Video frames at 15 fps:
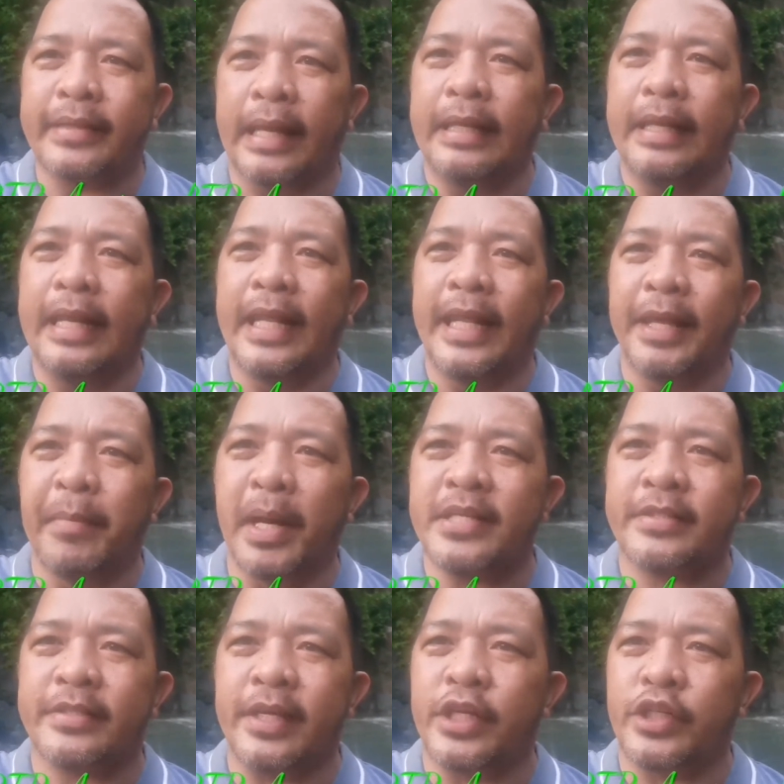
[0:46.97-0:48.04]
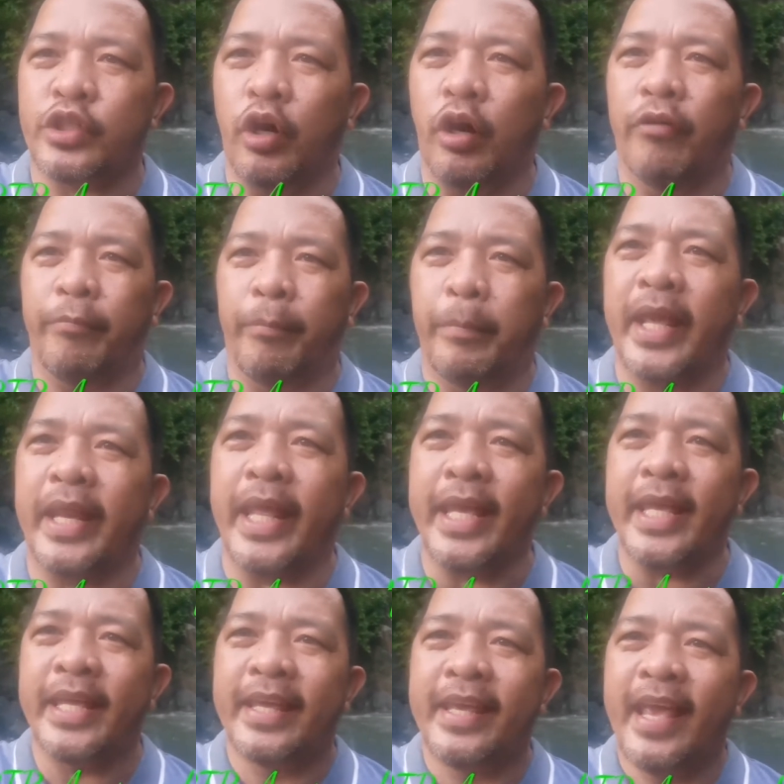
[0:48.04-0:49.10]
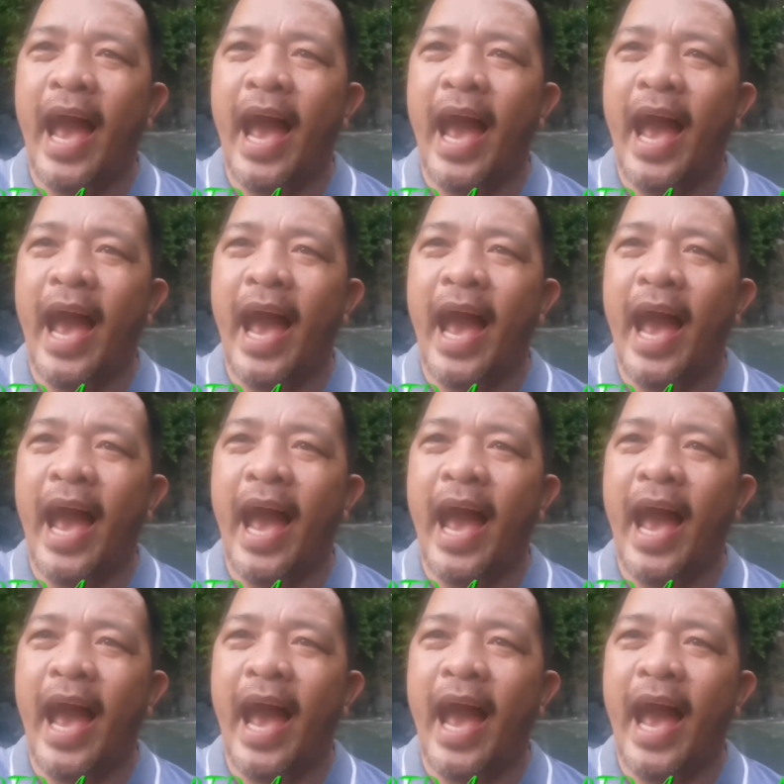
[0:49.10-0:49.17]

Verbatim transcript: Talili Masters of Mini,